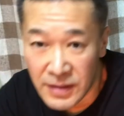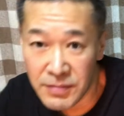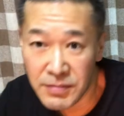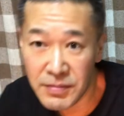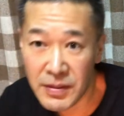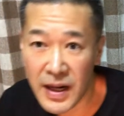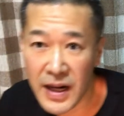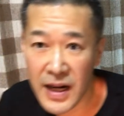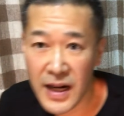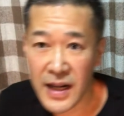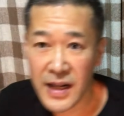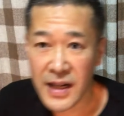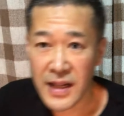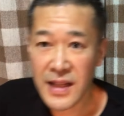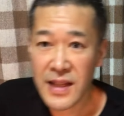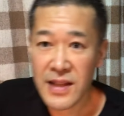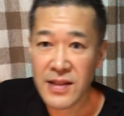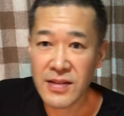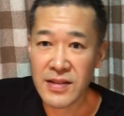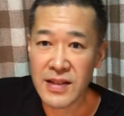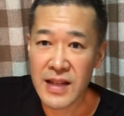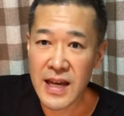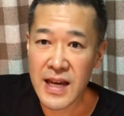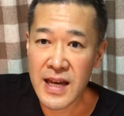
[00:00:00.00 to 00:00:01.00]
まああれ
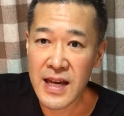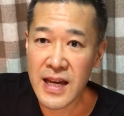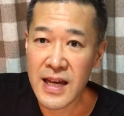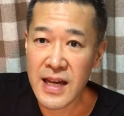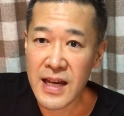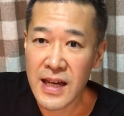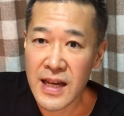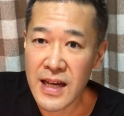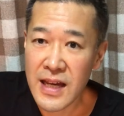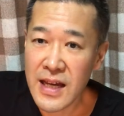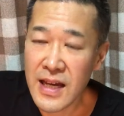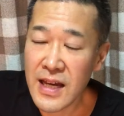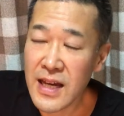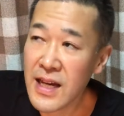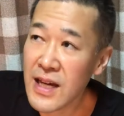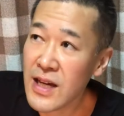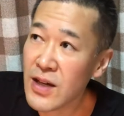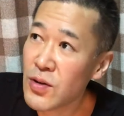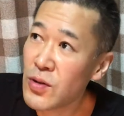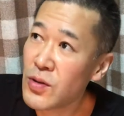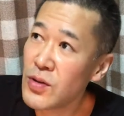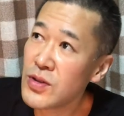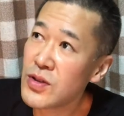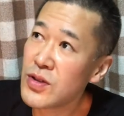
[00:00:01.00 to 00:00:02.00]
ですね、
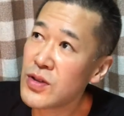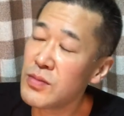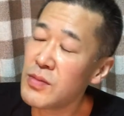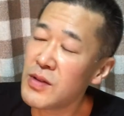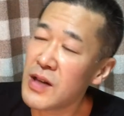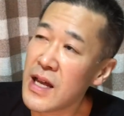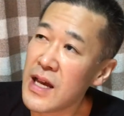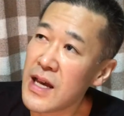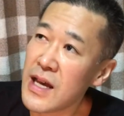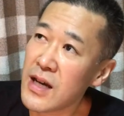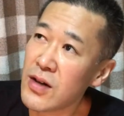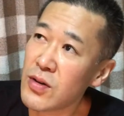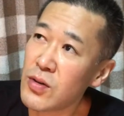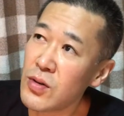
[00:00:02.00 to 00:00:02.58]
えー、今週もね